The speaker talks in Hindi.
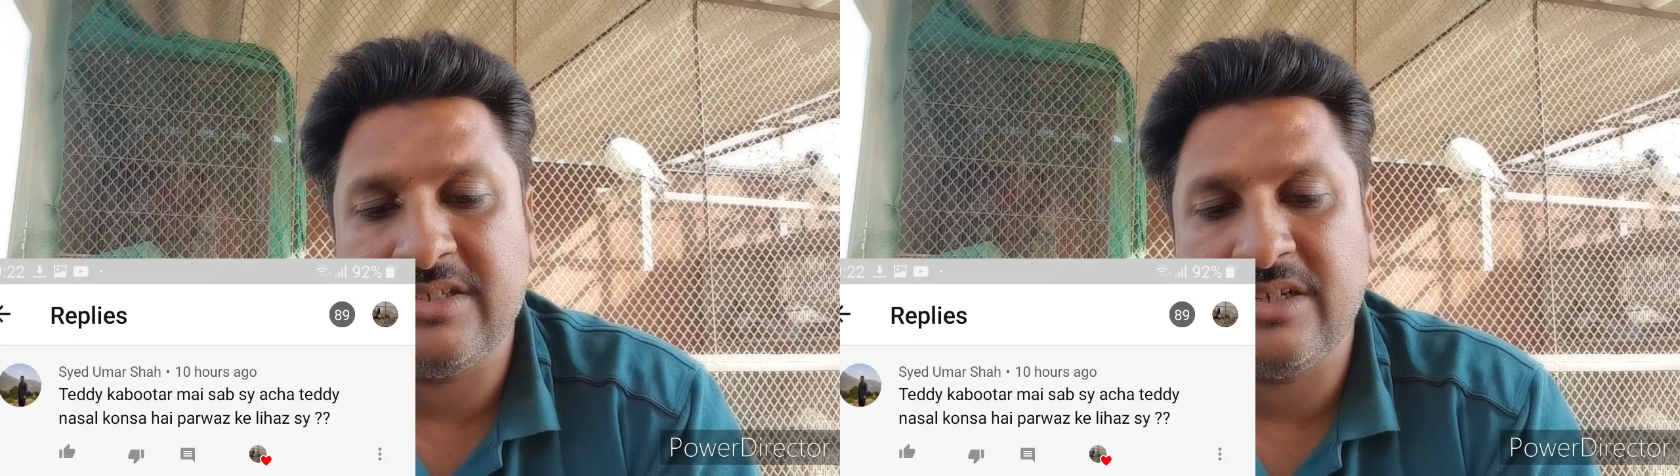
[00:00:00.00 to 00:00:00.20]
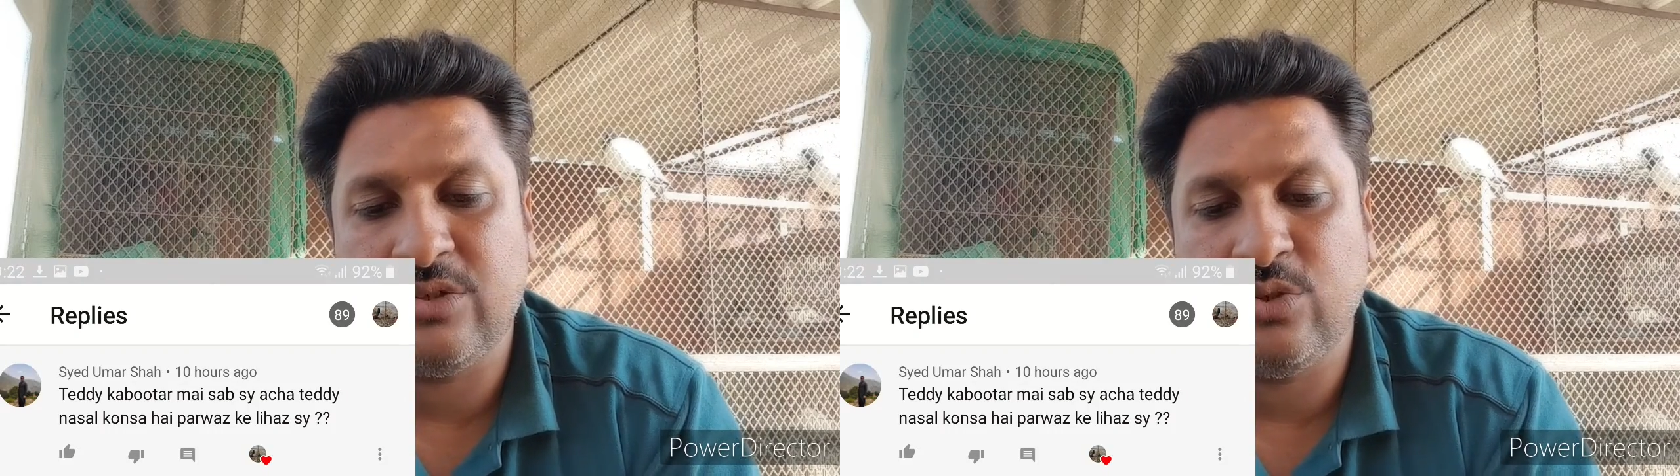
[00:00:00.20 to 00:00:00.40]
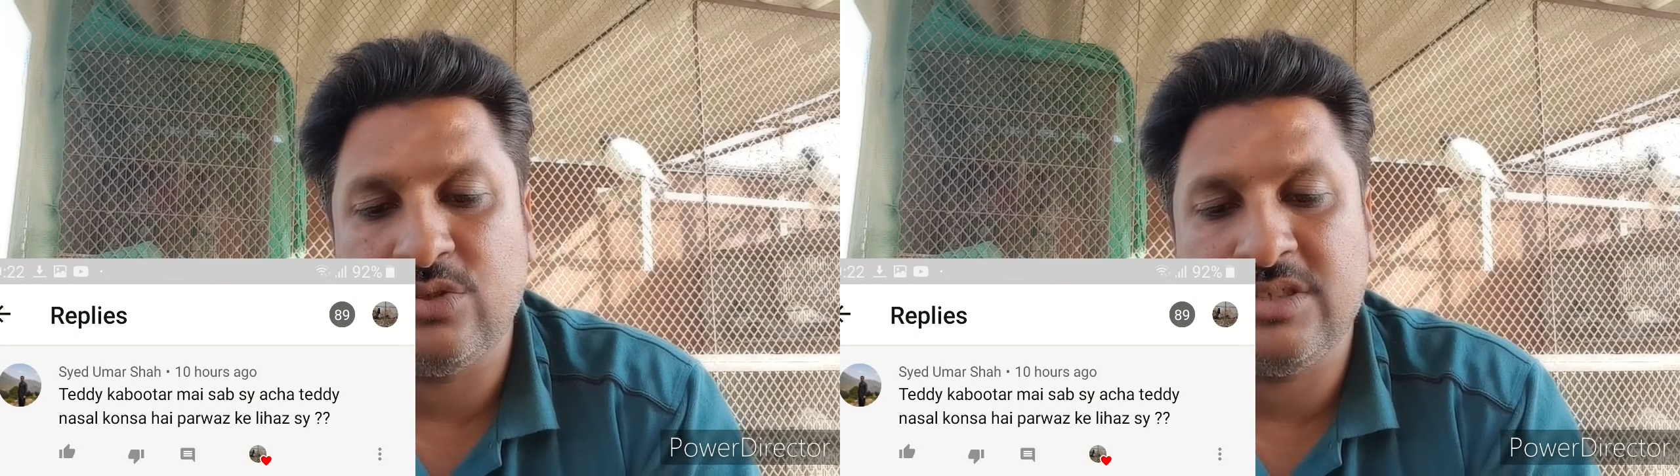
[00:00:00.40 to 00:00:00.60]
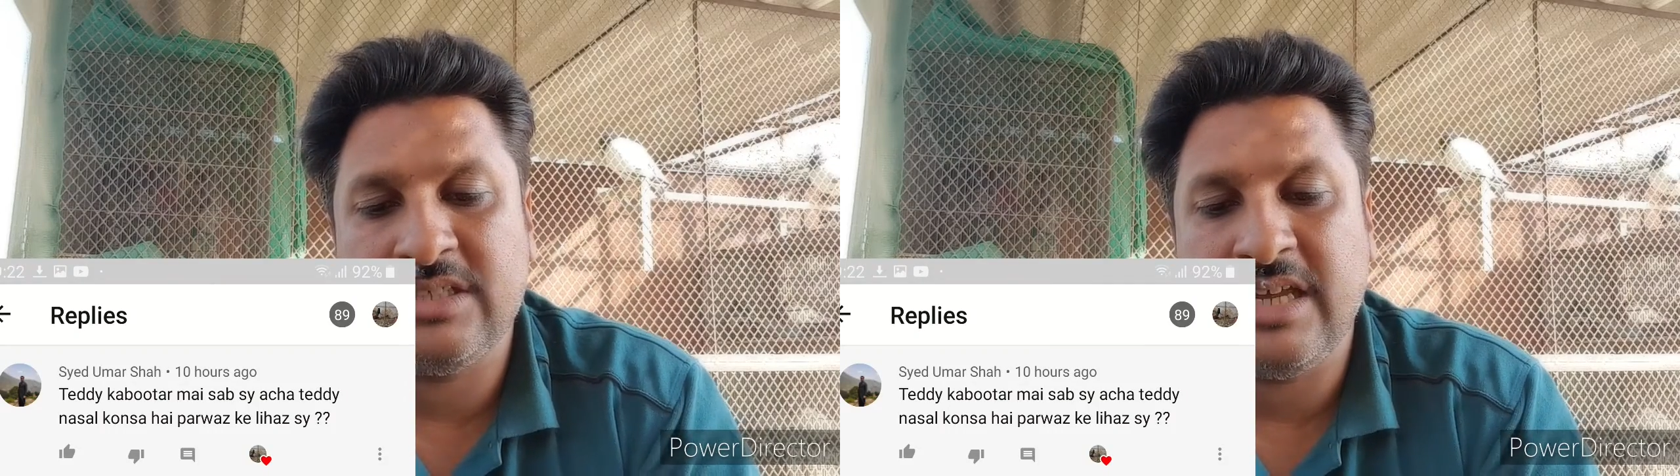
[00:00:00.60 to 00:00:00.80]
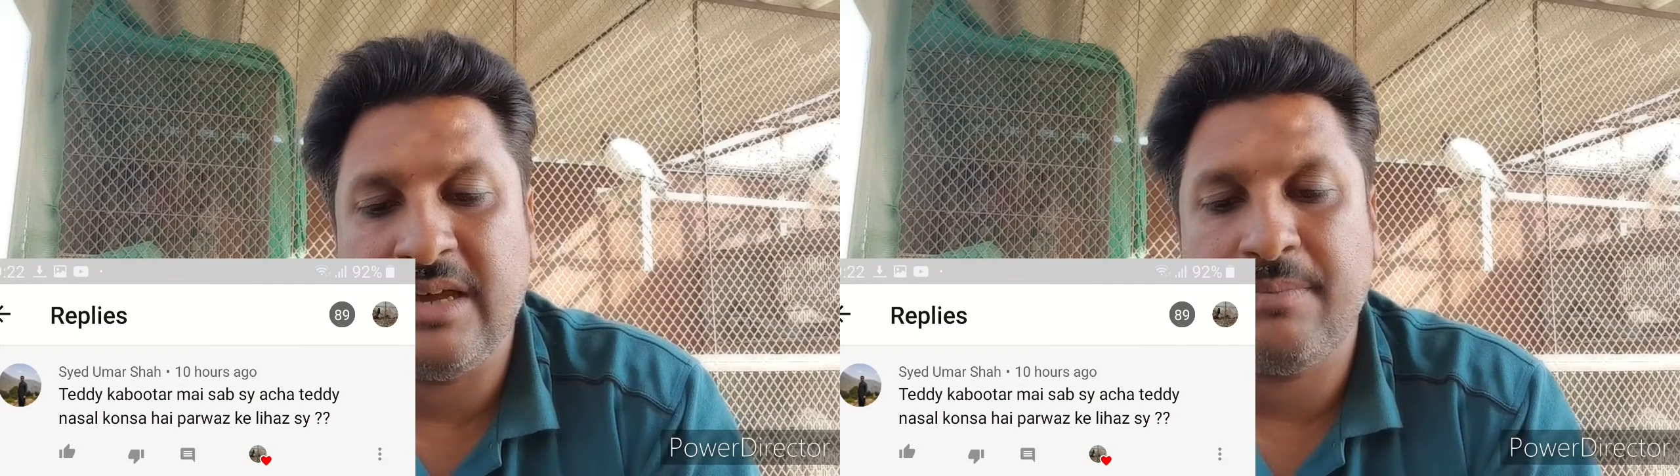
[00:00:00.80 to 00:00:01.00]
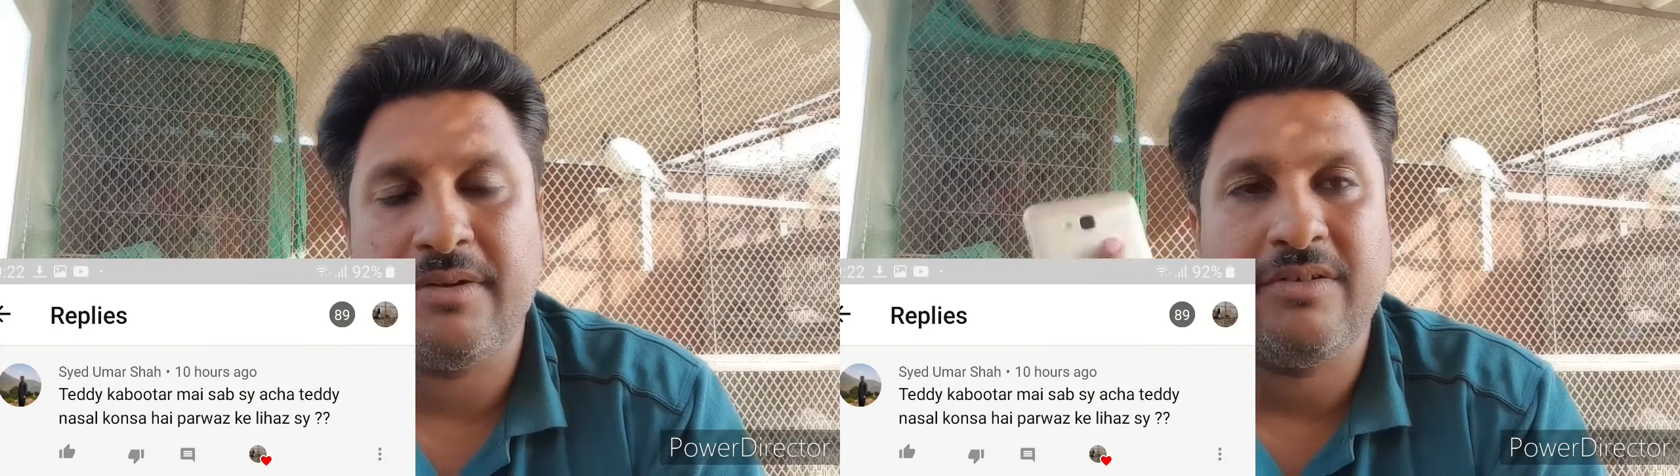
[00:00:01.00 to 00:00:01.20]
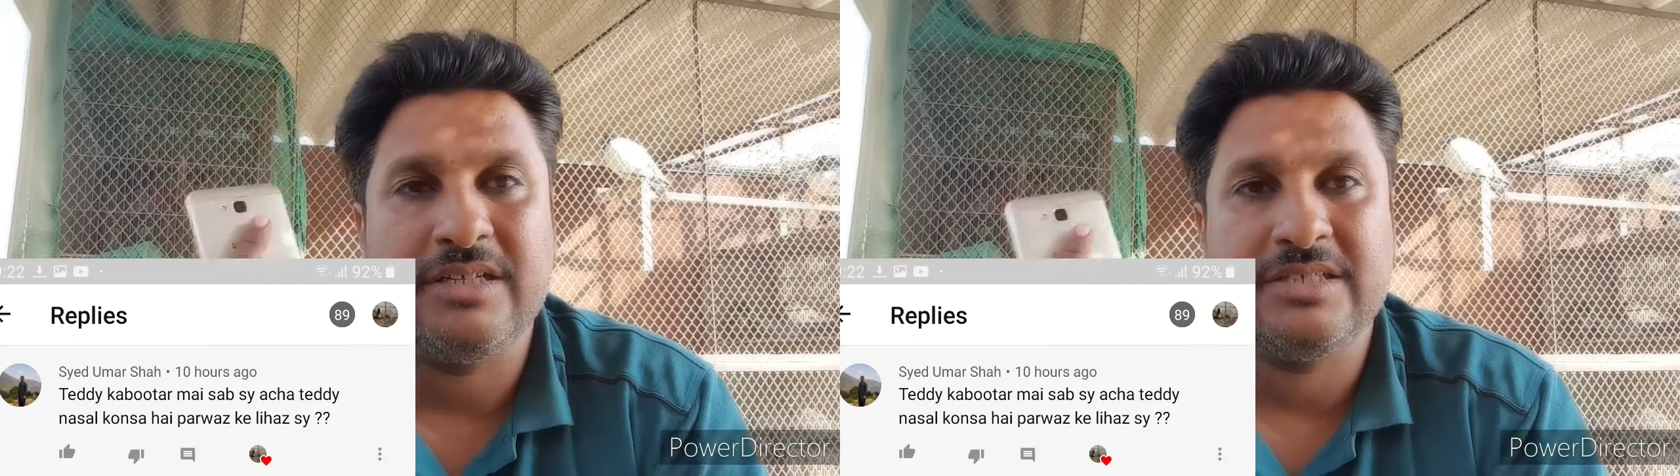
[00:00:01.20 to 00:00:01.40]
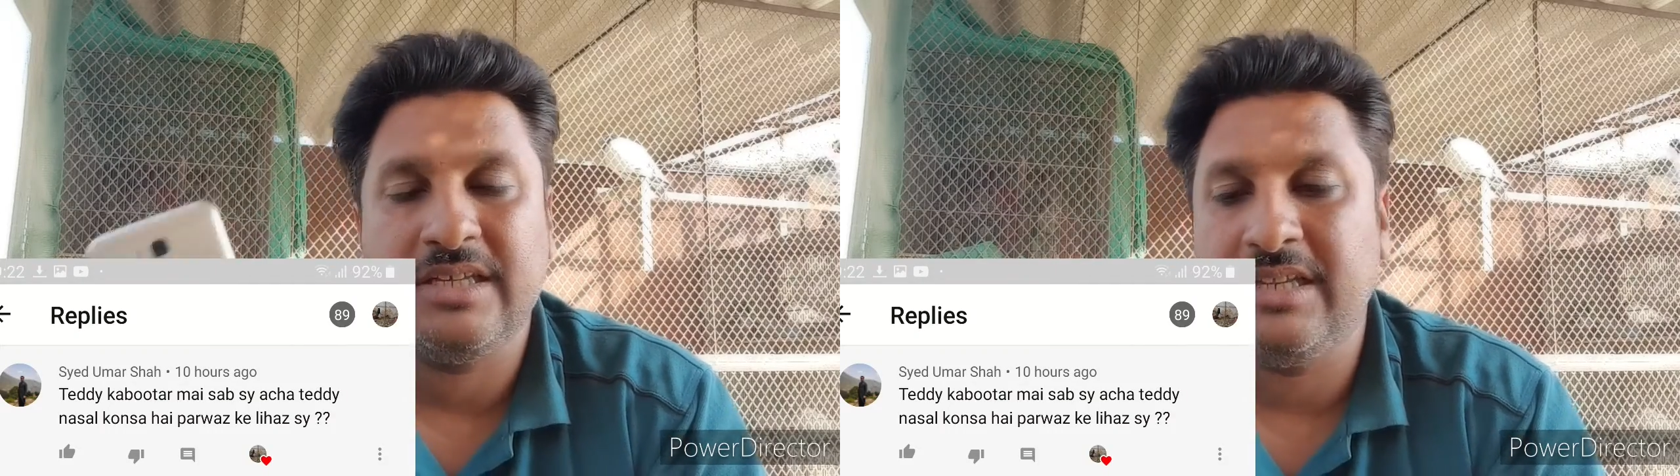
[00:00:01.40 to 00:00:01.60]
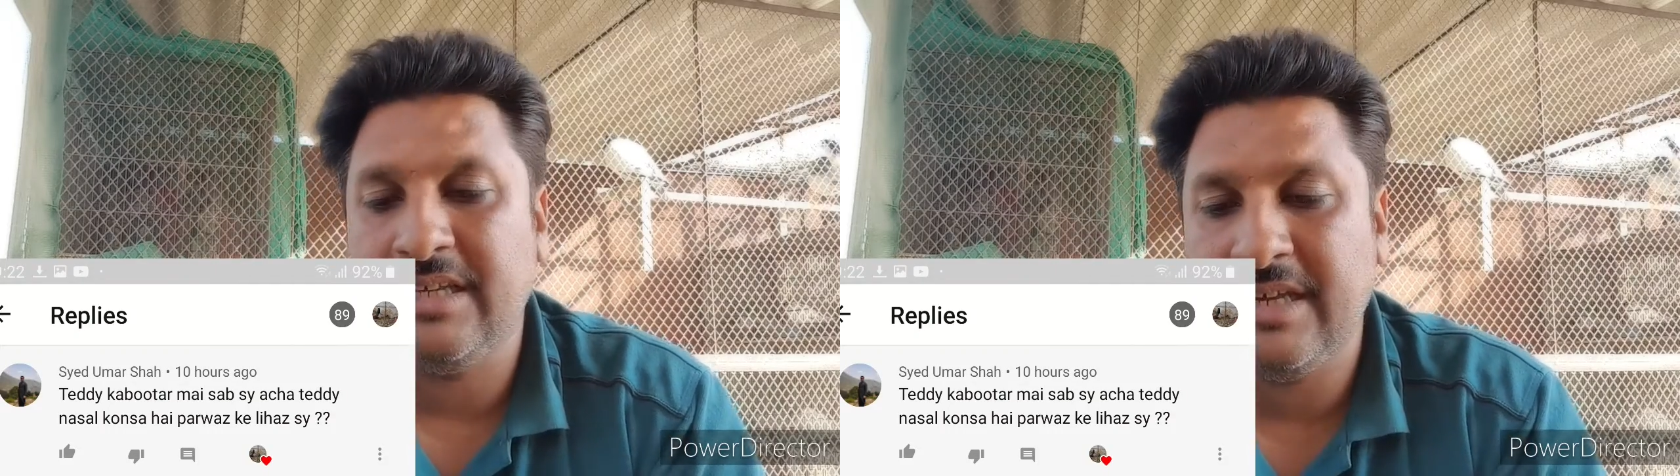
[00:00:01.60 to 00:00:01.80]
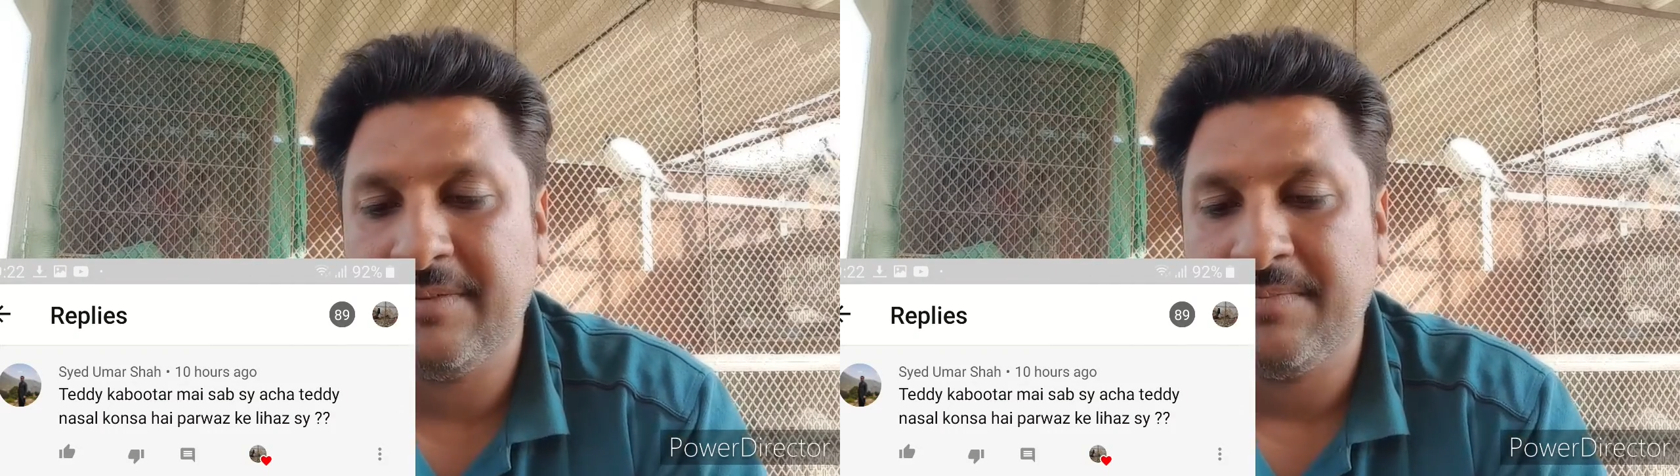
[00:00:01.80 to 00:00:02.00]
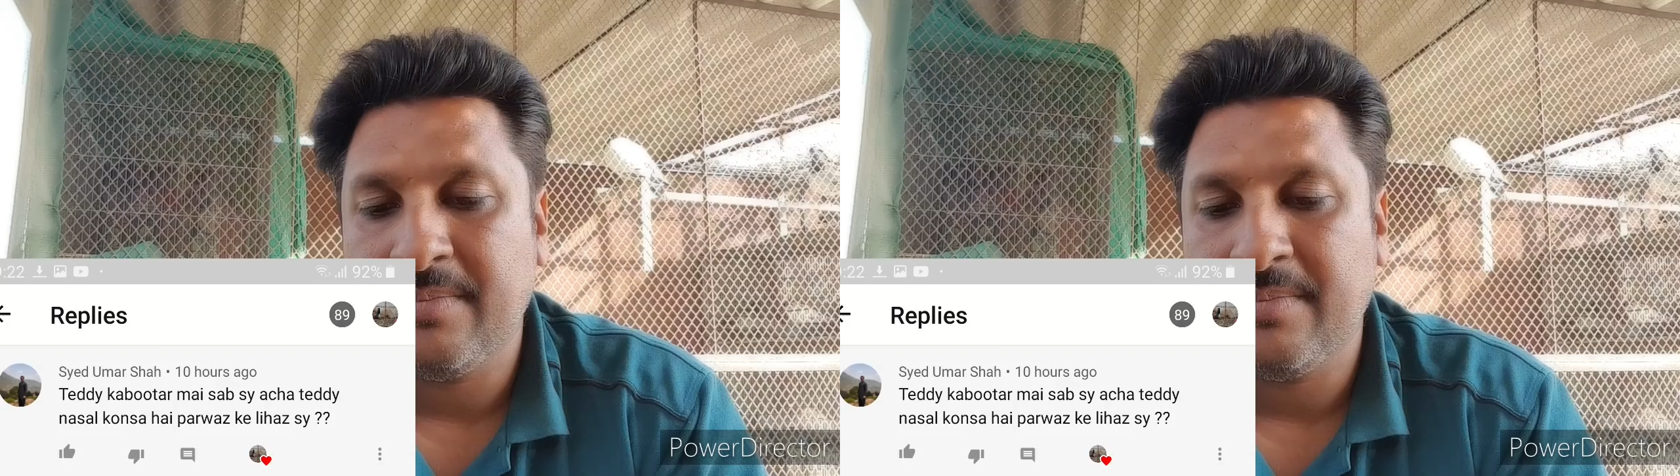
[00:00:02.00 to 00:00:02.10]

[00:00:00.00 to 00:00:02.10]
नस्ल कौन सी है परवास के लिए